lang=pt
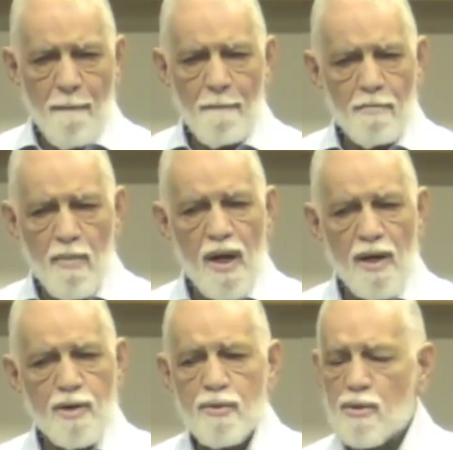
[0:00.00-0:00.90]

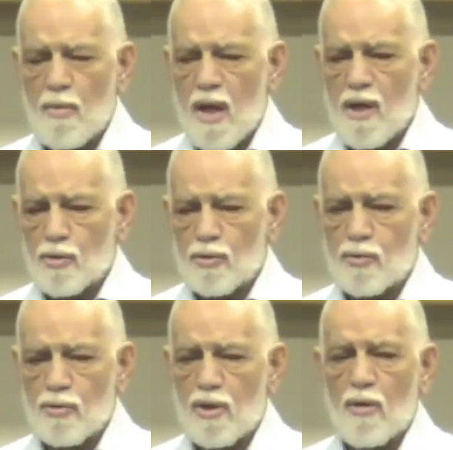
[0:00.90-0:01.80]
mas não é
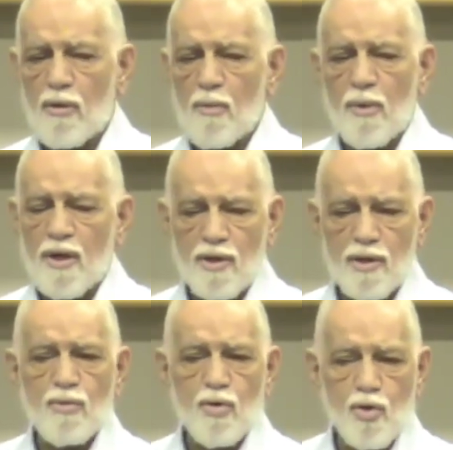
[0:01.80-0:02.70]
isso. Não é uma
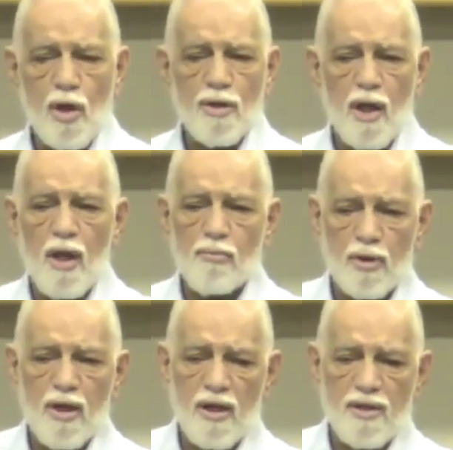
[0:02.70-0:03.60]
questão só de
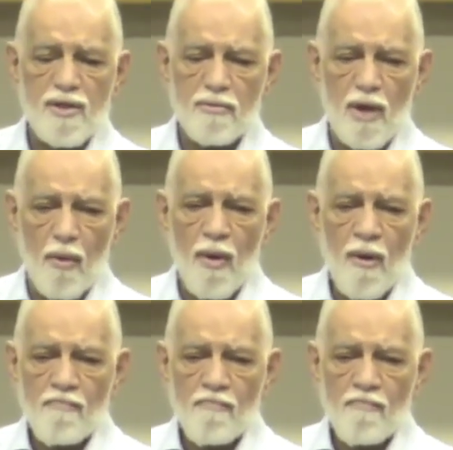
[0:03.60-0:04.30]
remuneração, não.